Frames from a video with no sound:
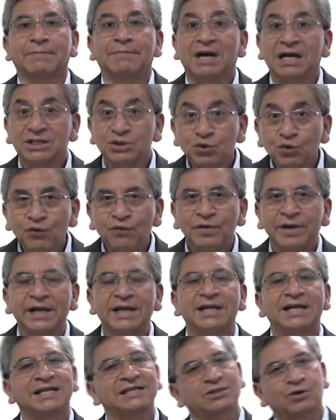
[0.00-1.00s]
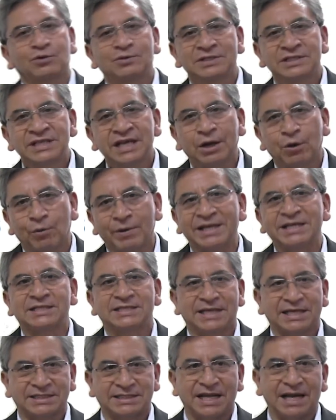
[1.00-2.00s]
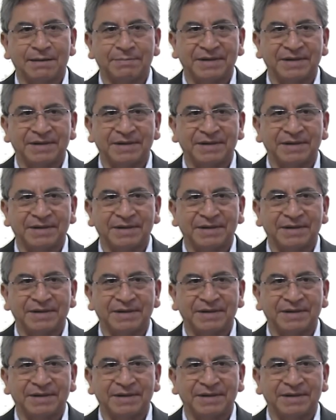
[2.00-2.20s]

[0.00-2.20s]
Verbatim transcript: que más sufren las consecuencias de la